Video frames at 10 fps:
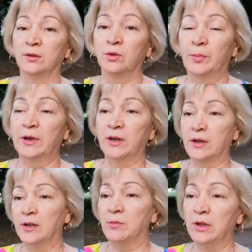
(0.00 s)
Ну, по
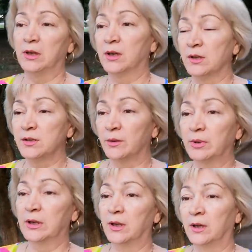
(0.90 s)
крайней мере, хотя
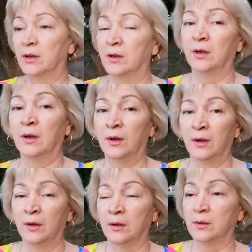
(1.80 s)
бы
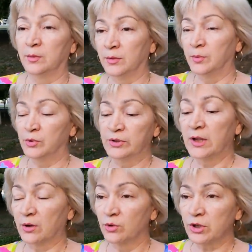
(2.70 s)
пусть
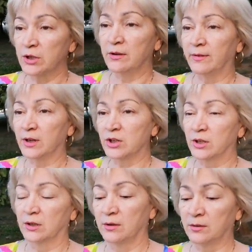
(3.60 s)
дороже,
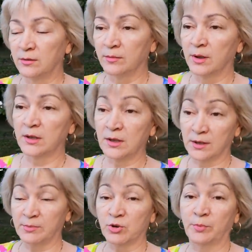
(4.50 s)
неважно.
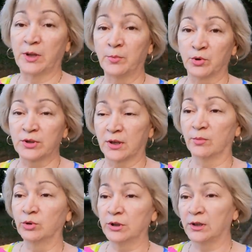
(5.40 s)
Хотелось бы, чтобы они просто
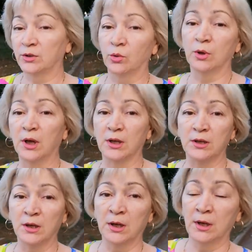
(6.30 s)
работали долго
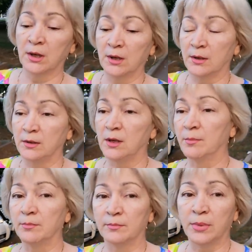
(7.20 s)
и не
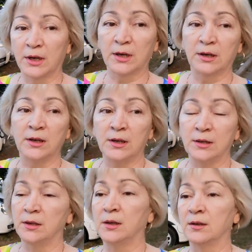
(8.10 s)
барахлили,
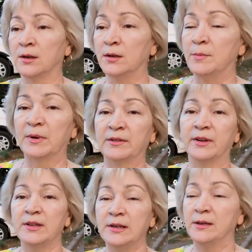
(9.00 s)
не, не
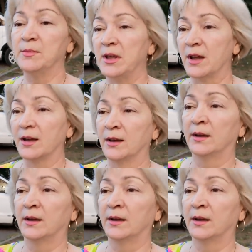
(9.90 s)
подводили меня.